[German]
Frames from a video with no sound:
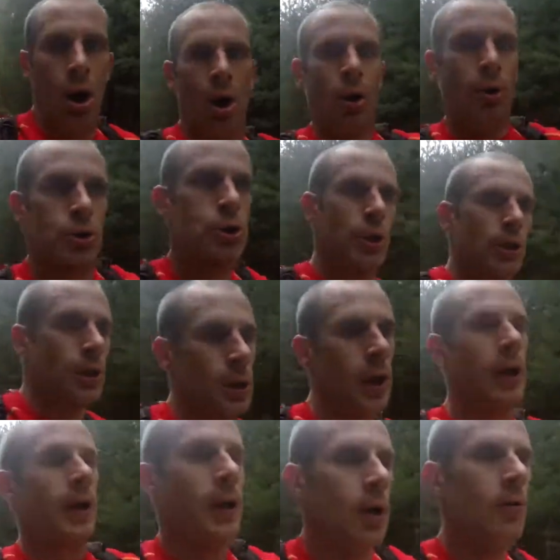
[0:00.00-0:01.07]
Heute steht ein
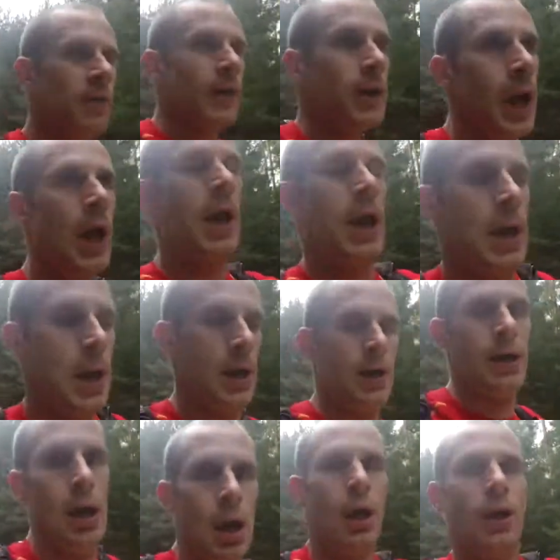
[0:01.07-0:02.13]
langer Lauf an.
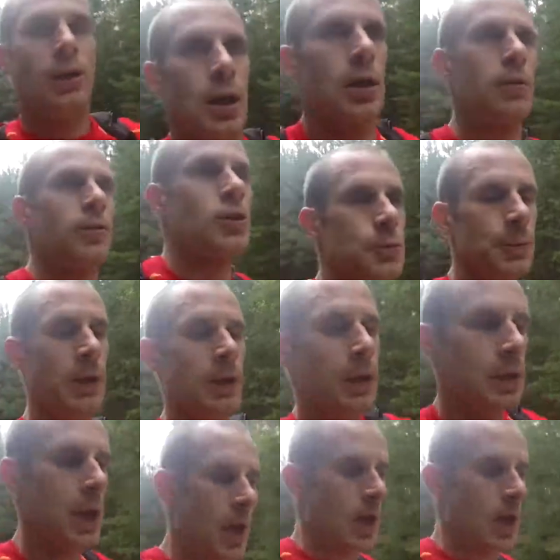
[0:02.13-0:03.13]
Der ist gesplittet.